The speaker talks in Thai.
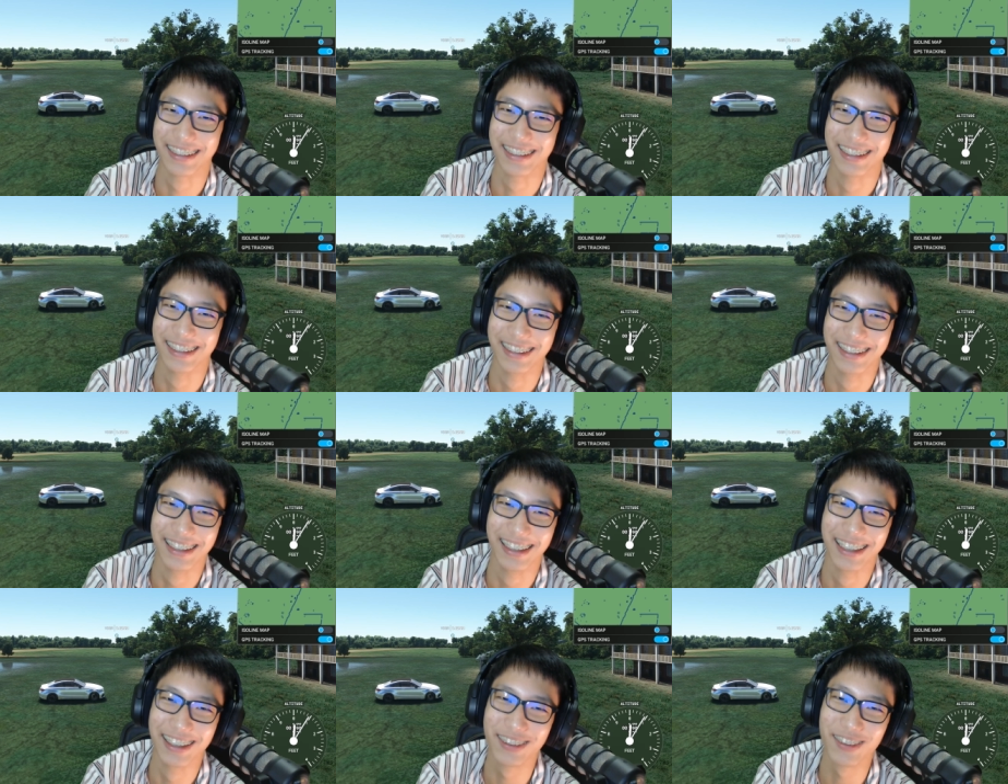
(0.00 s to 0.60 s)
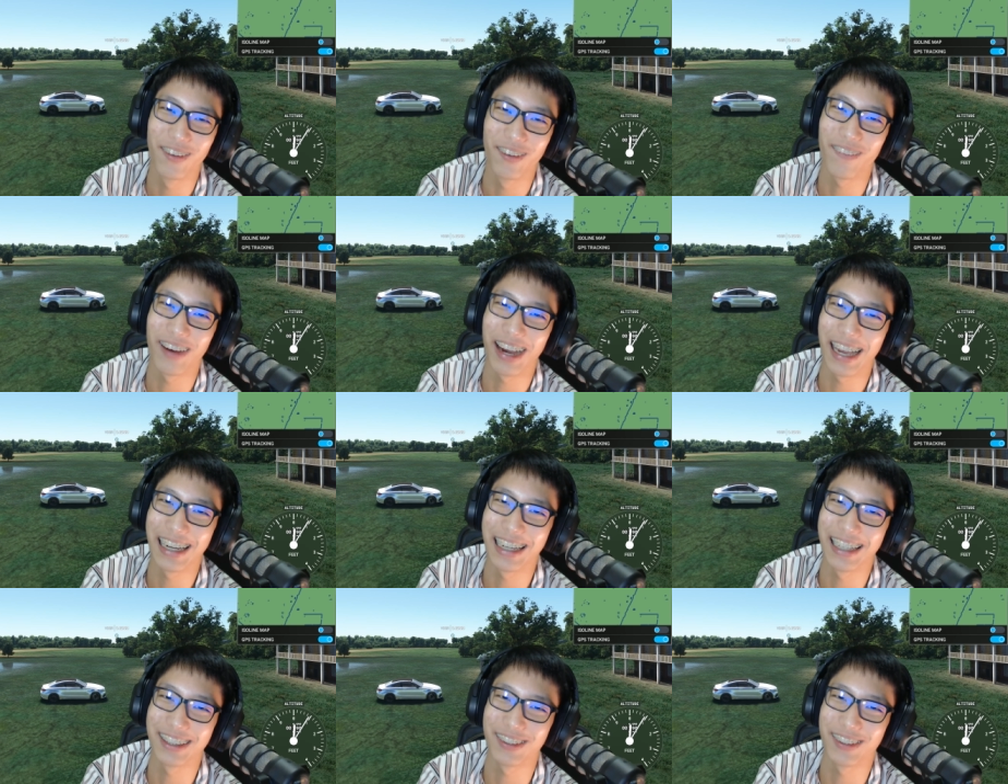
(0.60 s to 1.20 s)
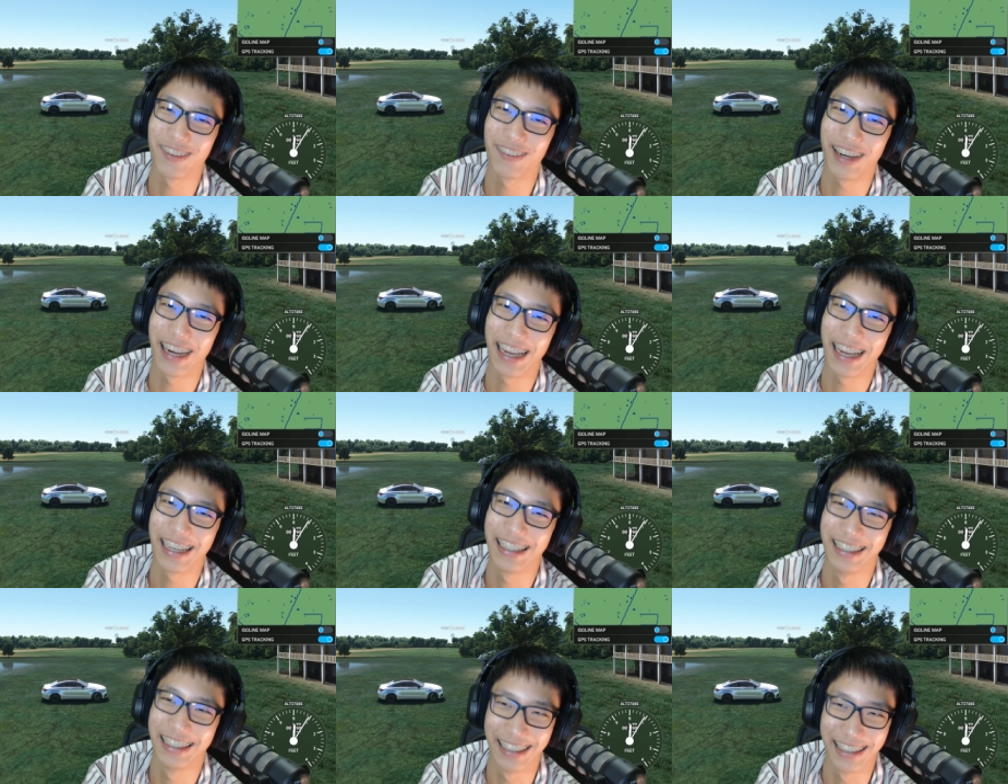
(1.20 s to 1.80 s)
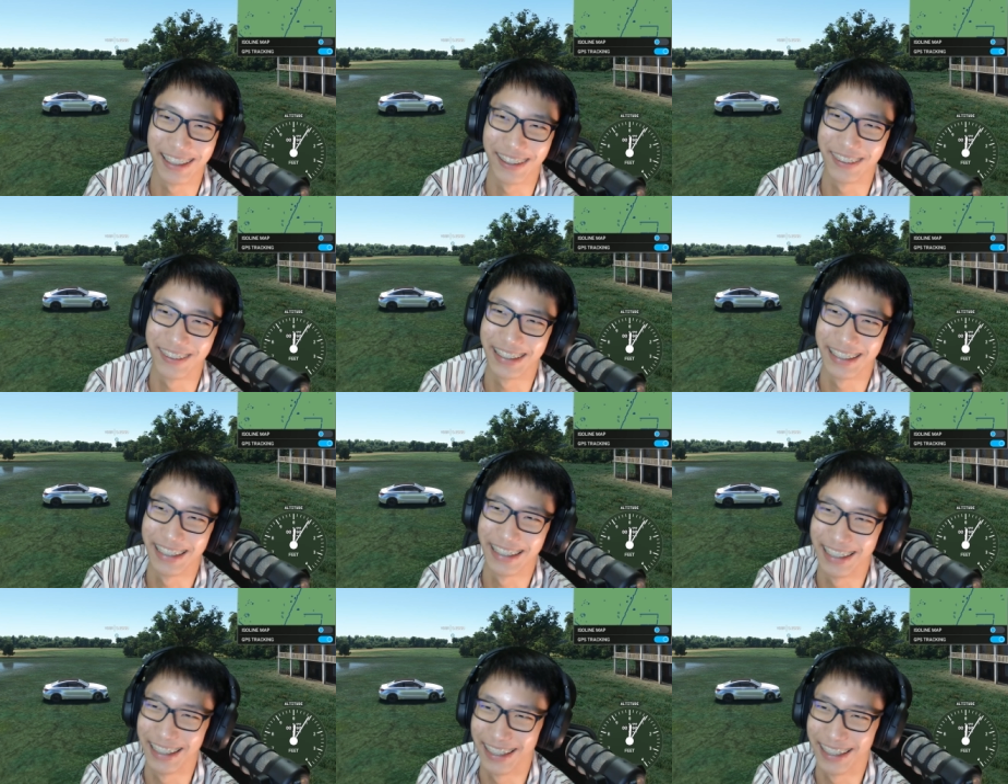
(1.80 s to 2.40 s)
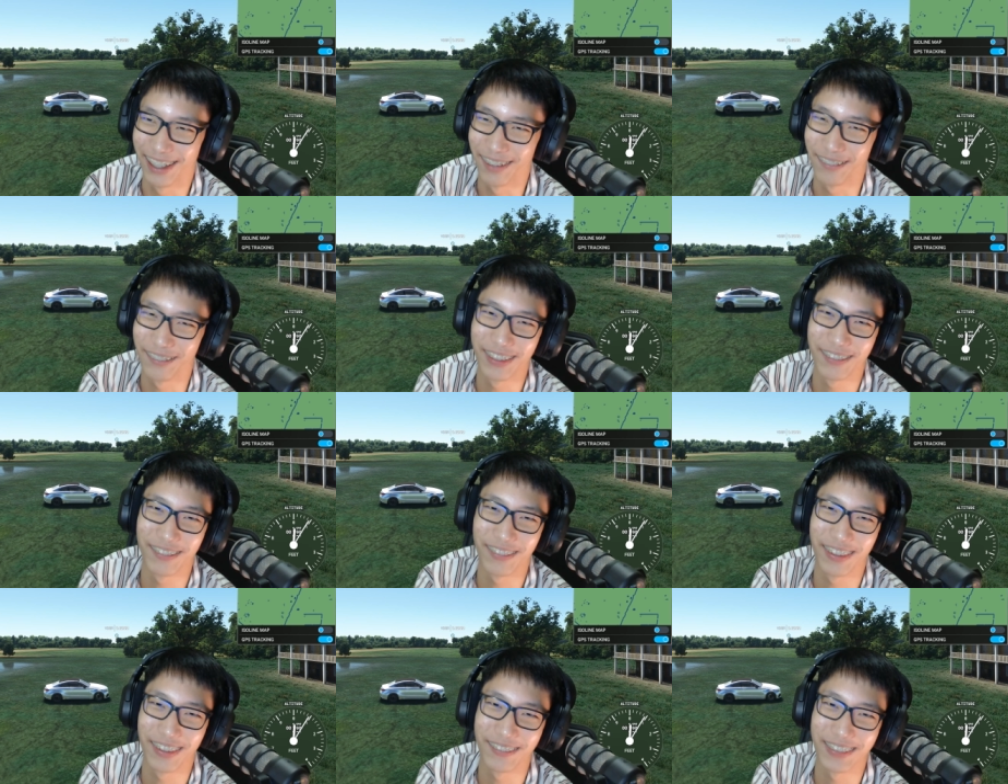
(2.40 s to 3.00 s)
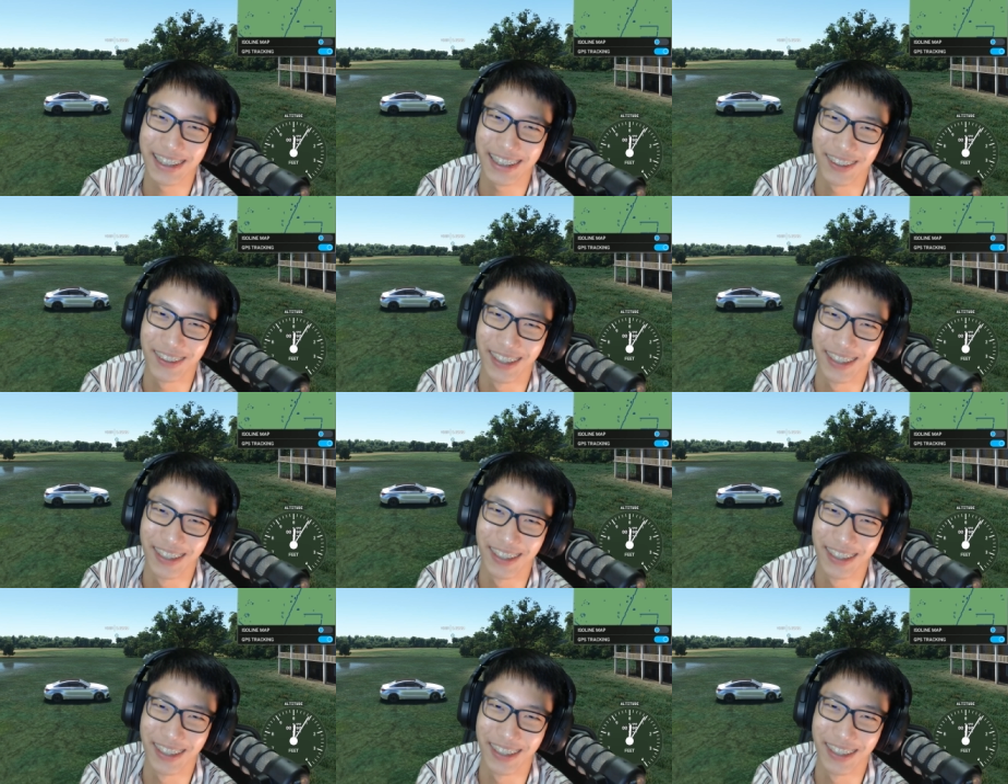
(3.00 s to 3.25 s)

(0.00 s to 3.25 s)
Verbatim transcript: ยวตัววายเลยตัววายเร็วดีเดี๋ยวมันไม่ตรง